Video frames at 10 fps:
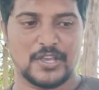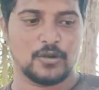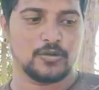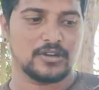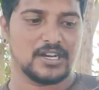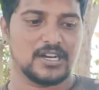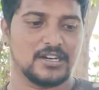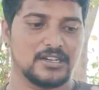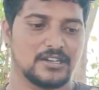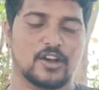మీరు
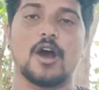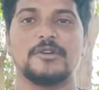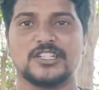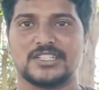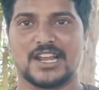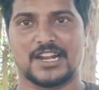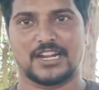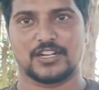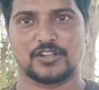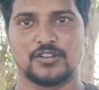కామెంట్
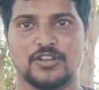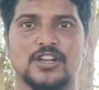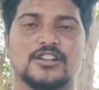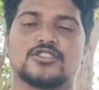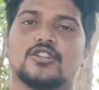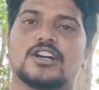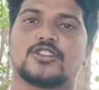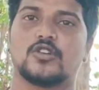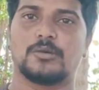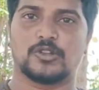చేయాలన్నట్టు సో
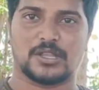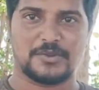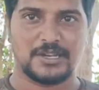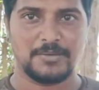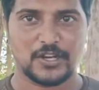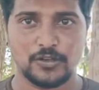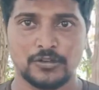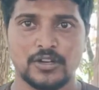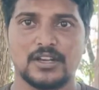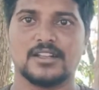ఆ స్టోరీ మొత్తం విని
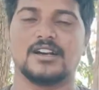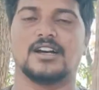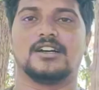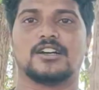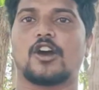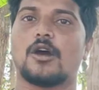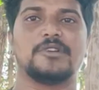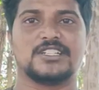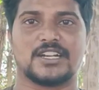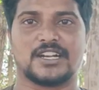మీరు
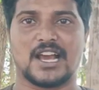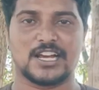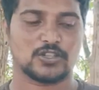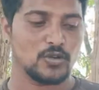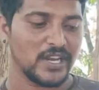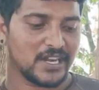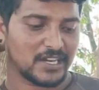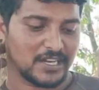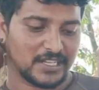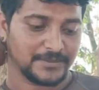కామెంట్ చేయండి ఆ స్టోరీ
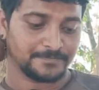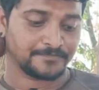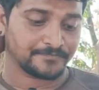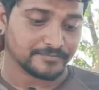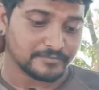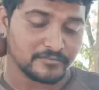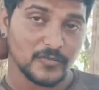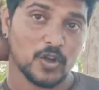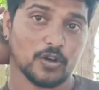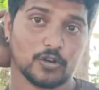ఏంటంటే
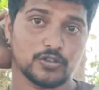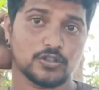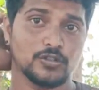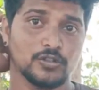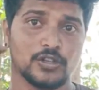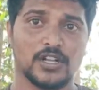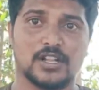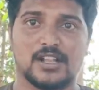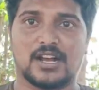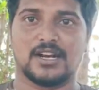ఒకరోజు
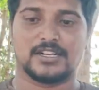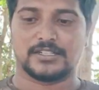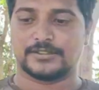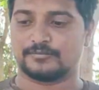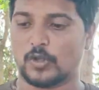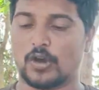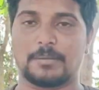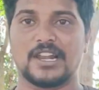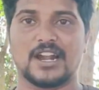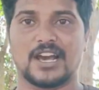
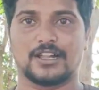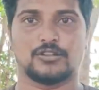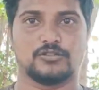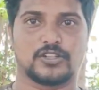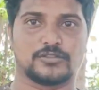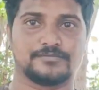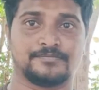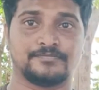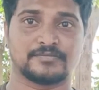ఒక పిల్లాడు ఆకలితో ఉంటాడు